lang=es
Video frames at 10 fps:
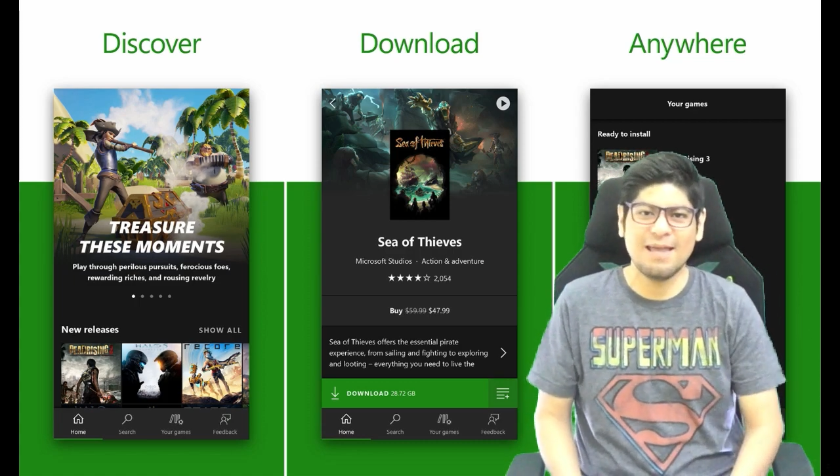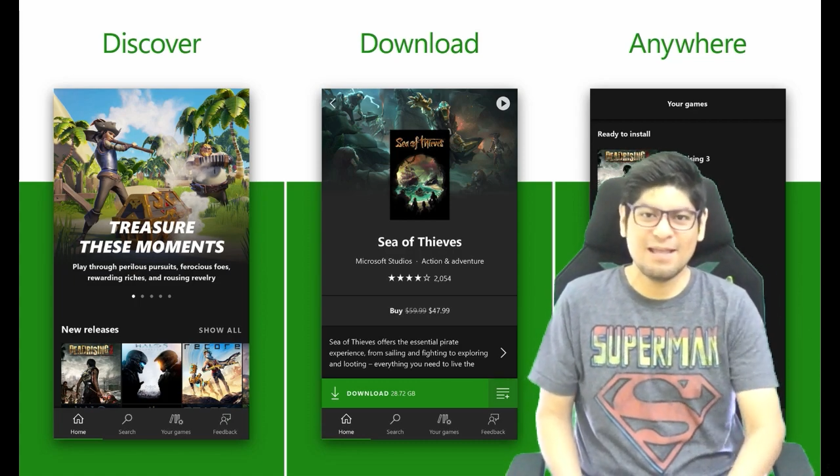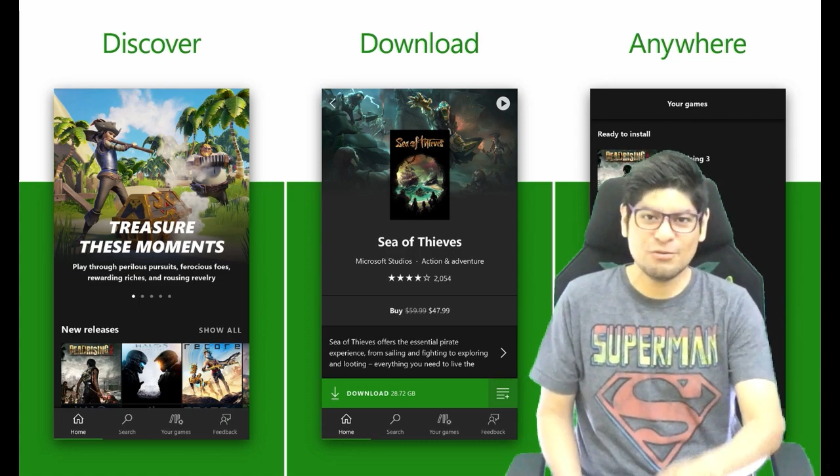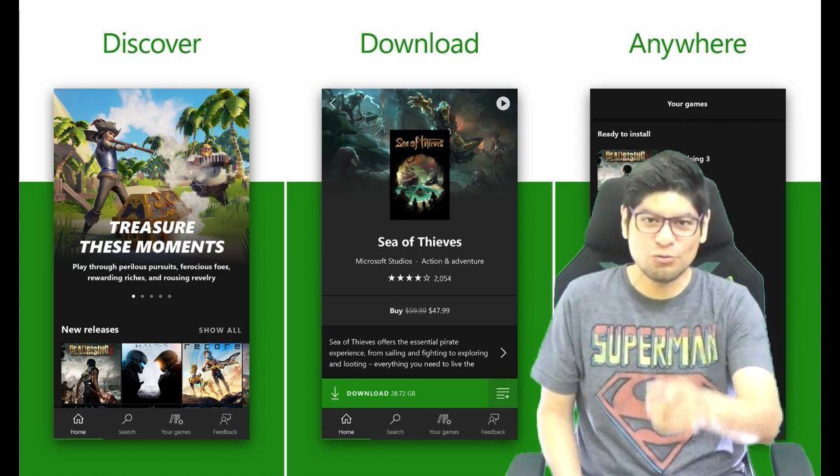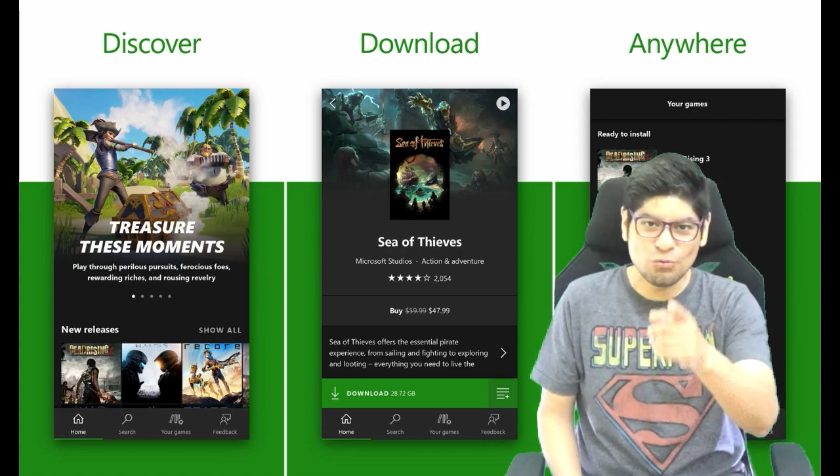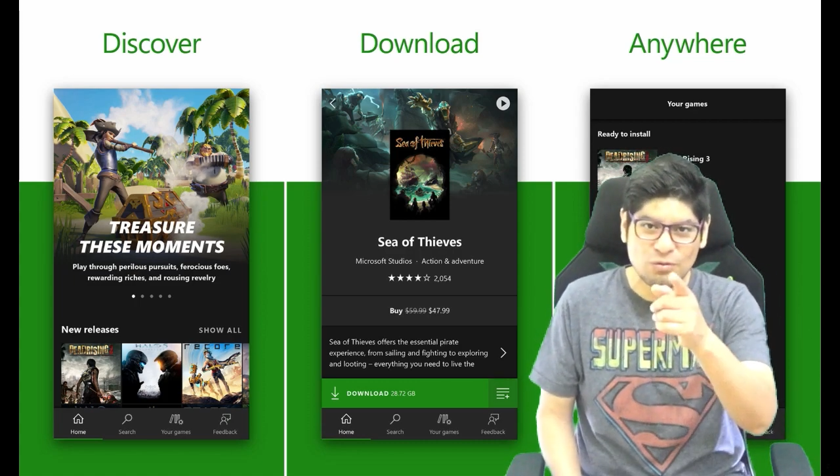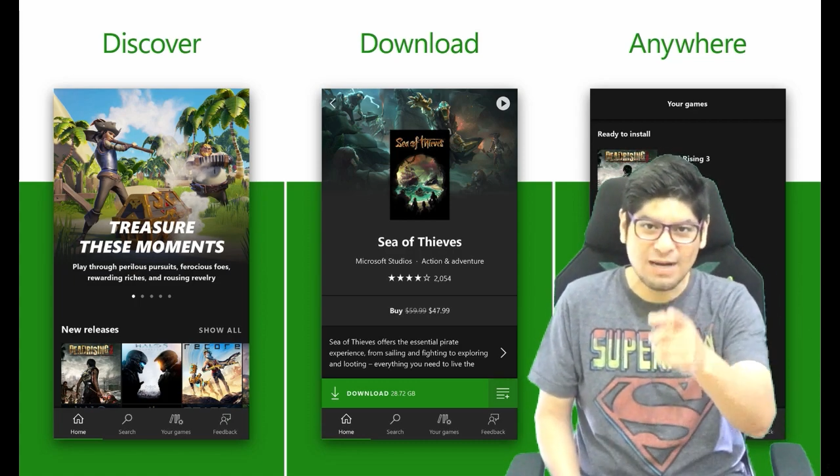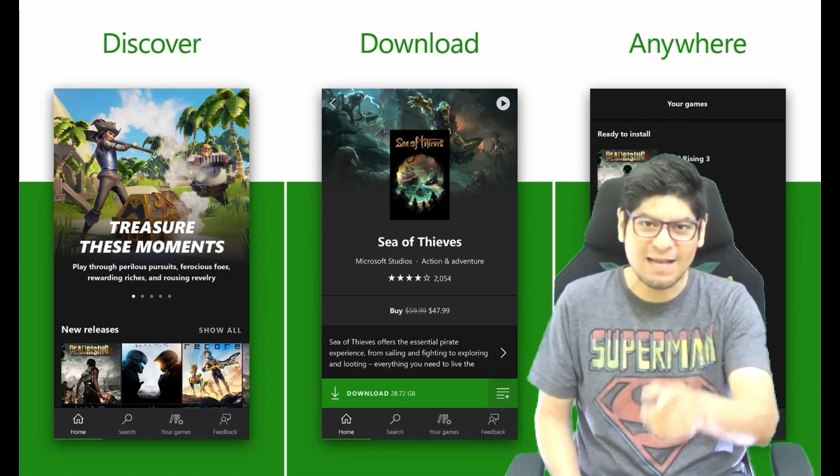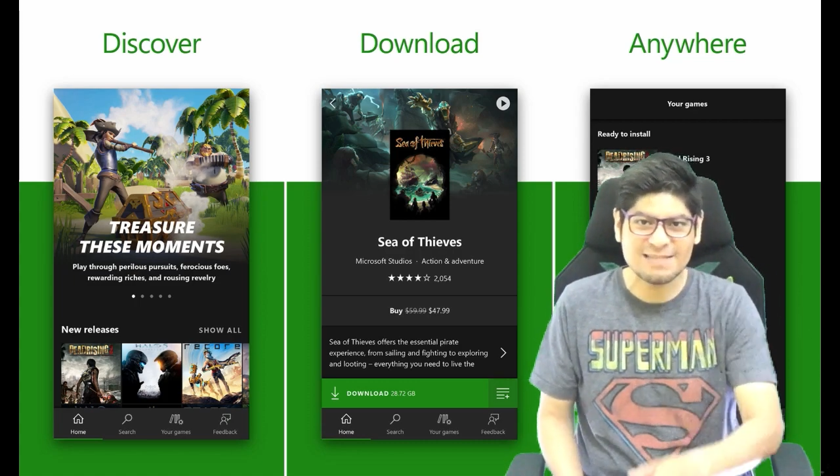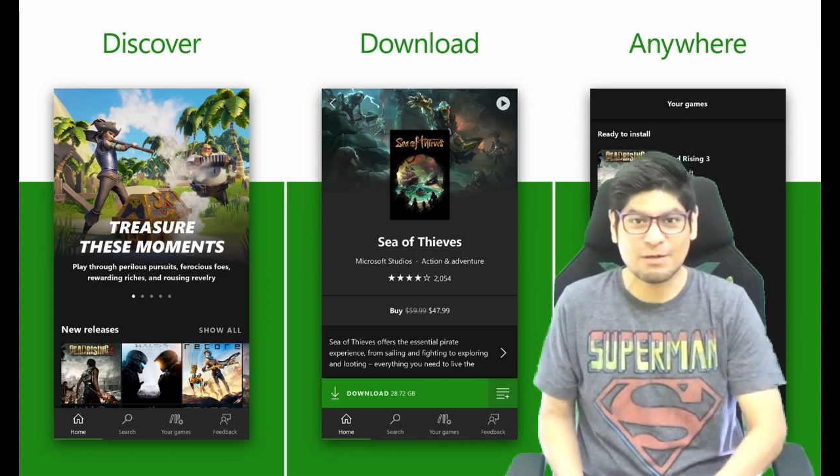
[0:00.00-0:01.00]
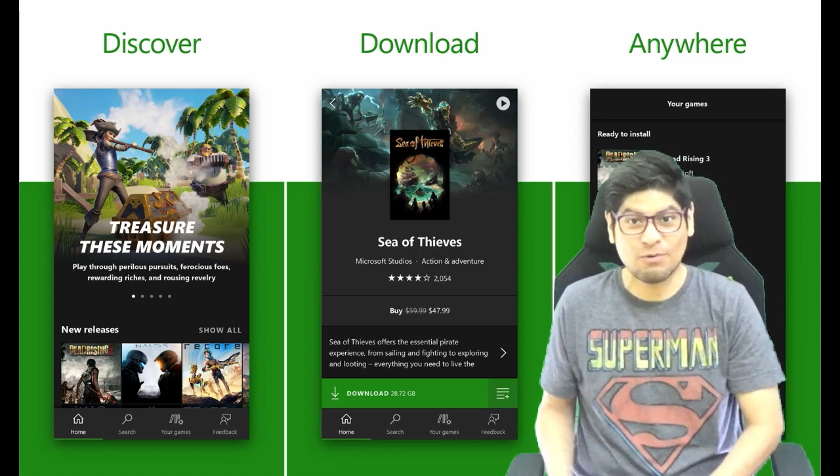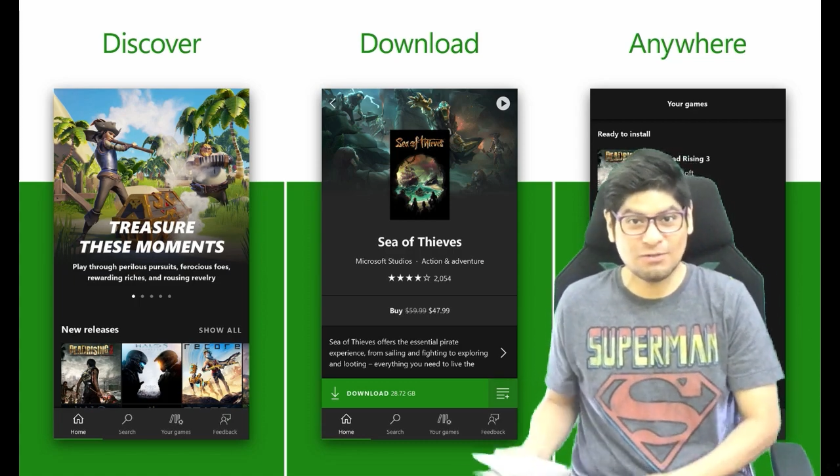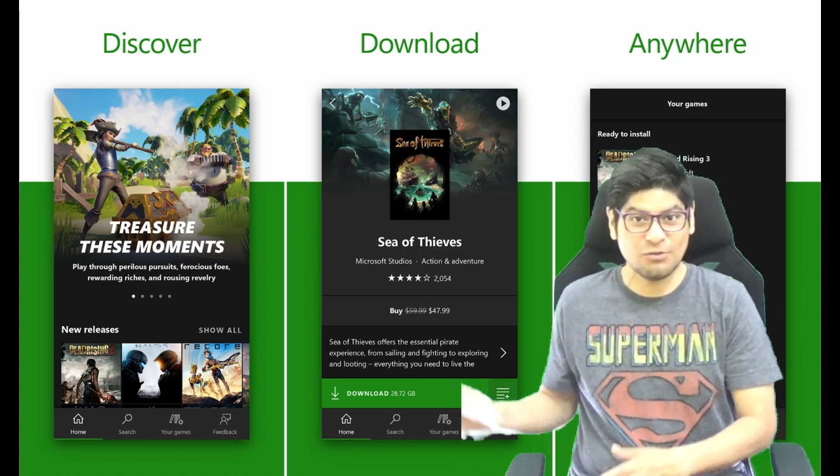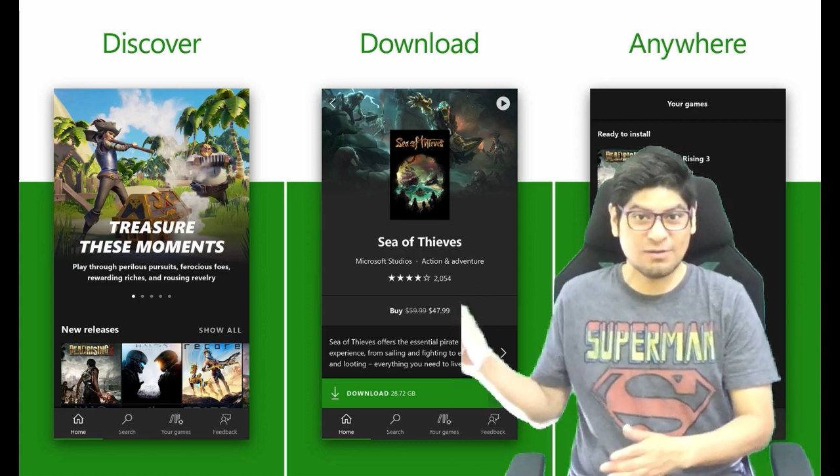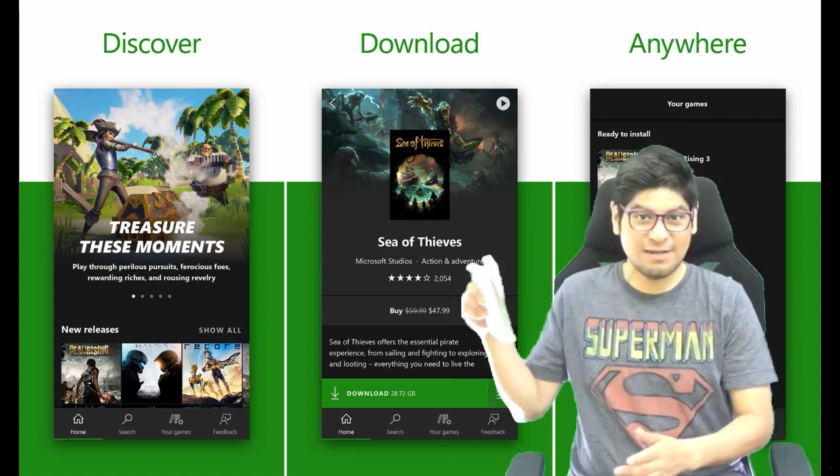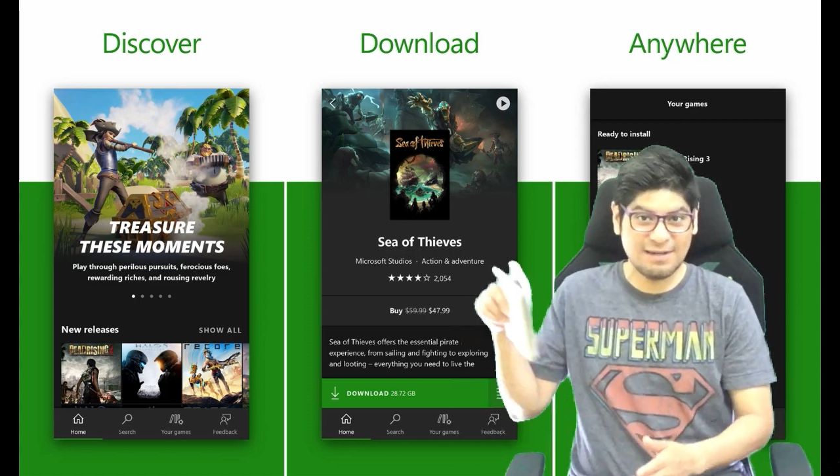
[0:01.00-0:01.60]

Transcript: en tu casa cuando